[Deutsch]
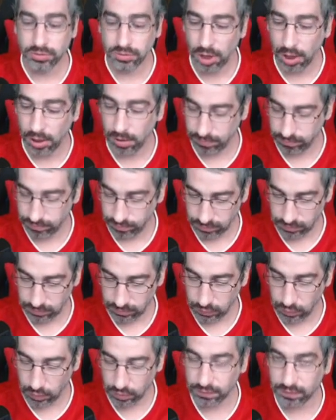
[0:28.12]
Ja,
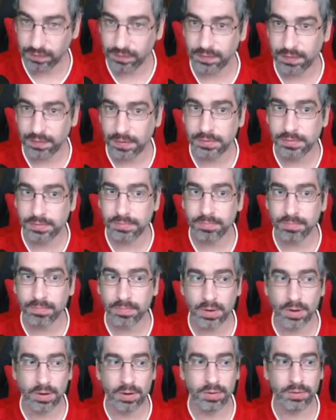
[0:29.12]
neue Saison,
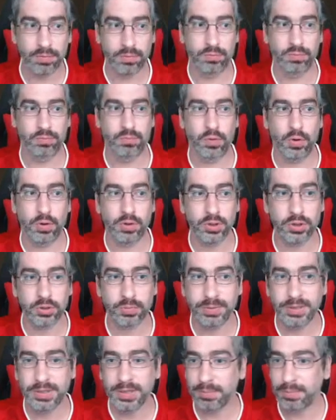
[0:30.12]
äh, neue
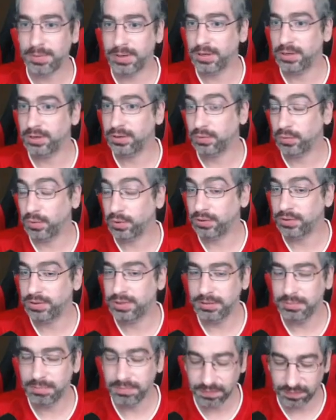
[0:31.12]
Spieler bei neuen
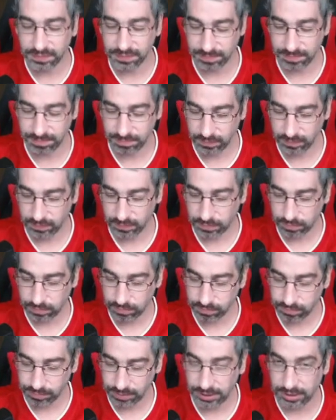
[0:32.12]
Teams.
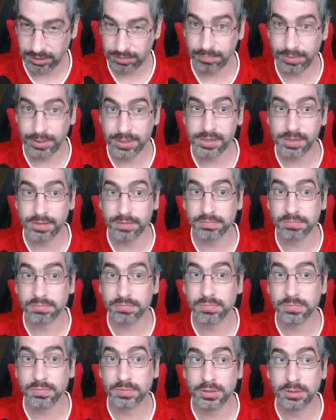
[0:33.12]
Bei den Bayern
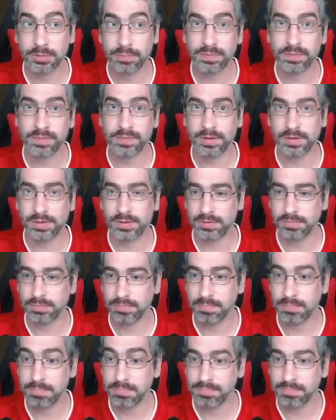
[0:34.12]
gibt es ja
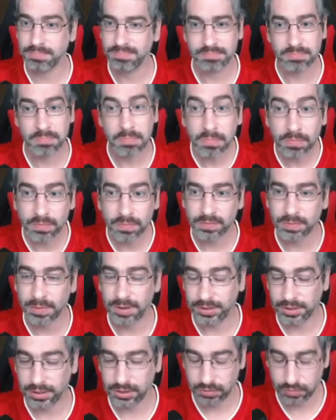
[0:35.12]

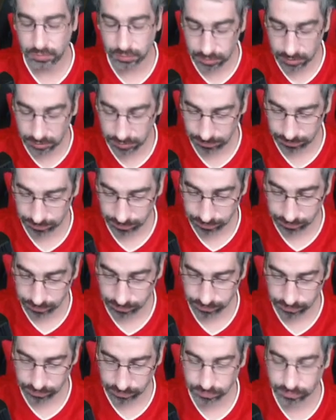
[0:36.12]
zwei, drei Stück.
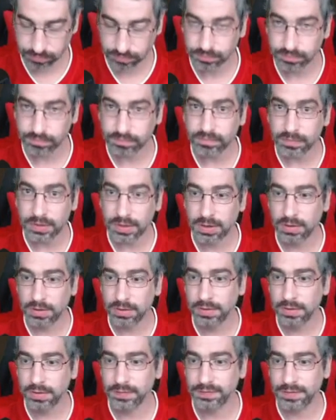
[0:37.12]

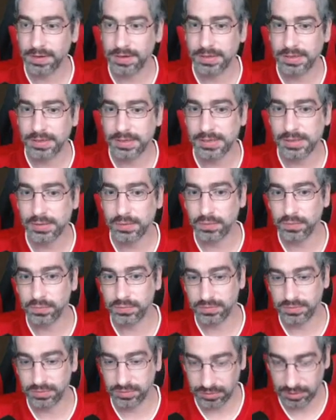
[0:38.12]
Äh, Sané
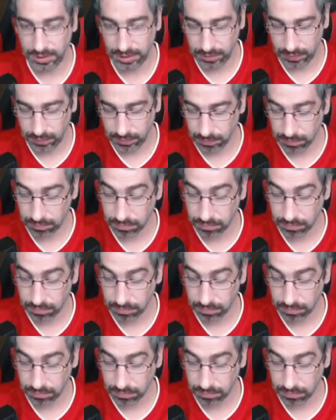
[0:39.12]
und ja,